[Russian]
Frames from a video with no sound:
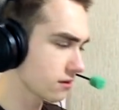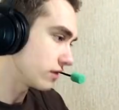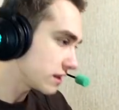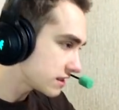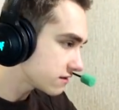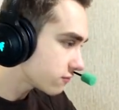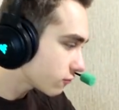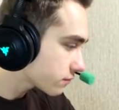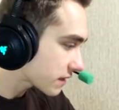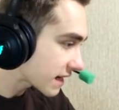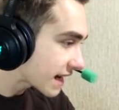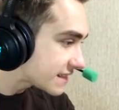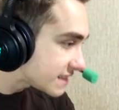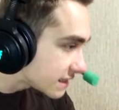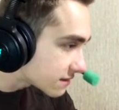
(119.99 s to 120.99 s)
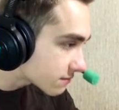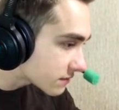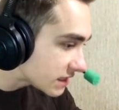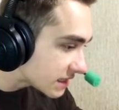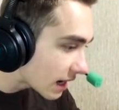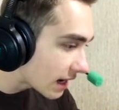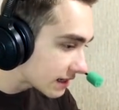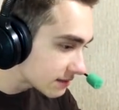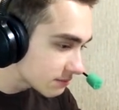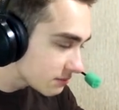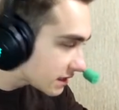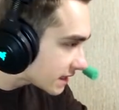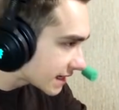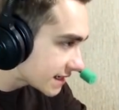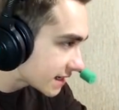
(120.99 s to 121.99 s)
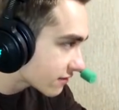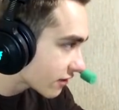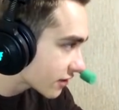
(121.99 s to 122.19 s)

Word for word: Waiting for... Так один, я... Меня не